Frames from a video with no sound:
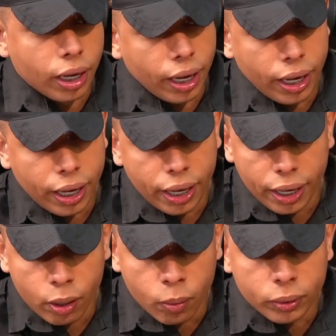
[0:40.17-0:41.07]

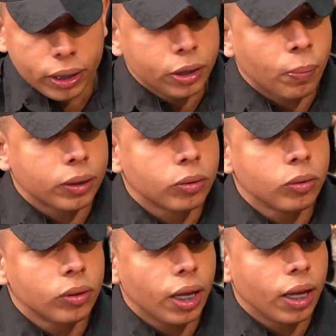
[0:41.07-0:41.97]
é, comandante de
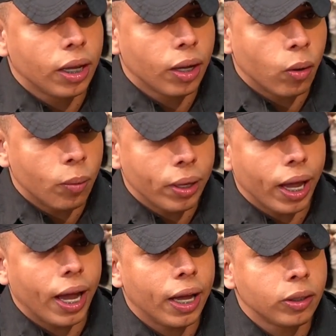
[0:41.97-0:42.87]
patrulha, homem
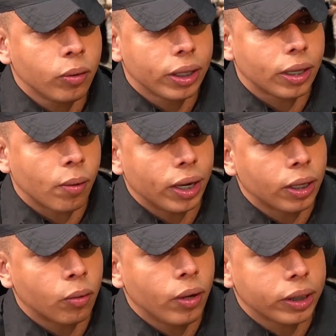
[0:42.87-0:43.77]
rádio,
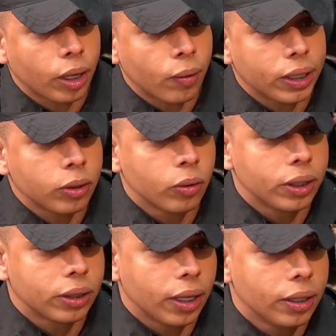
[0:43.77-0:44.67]
retaguarda 1, um, retaguarda
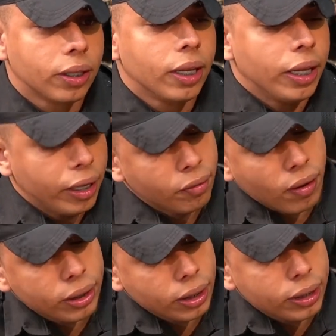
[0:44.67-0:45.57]
2, né? Uhum. E
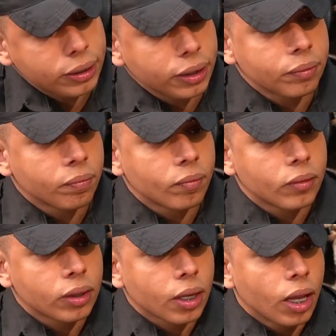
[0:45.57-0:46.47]
vai andando assim.
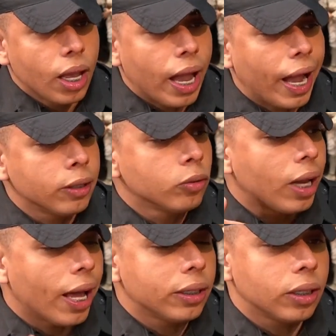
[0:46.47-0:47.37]
Aí do
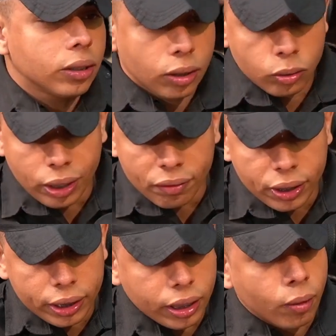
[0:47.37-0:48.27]
nada, eu tava de
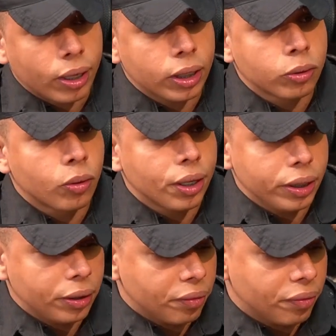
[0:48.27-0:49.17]
retaguarda
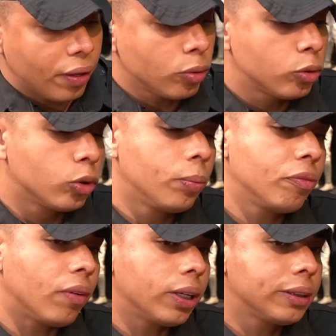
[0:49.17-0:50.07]
2, vem o sub e
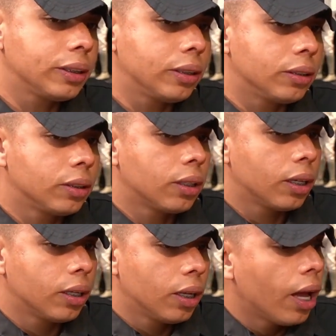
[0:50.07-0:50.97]
fala assim:
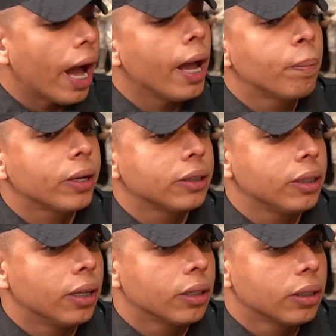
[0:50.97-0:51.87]
Aí,
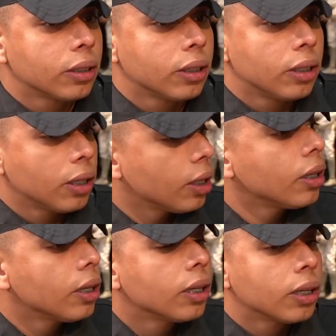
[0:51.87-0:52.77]
pracinha,
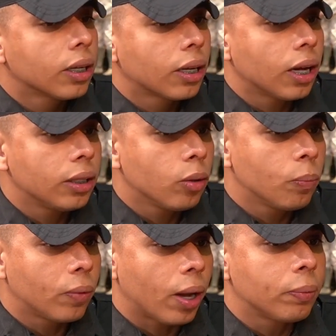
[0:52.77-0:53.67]
cadê o
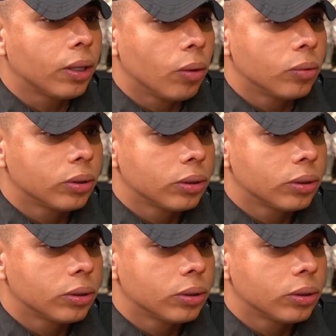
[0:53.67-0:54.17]
capitão?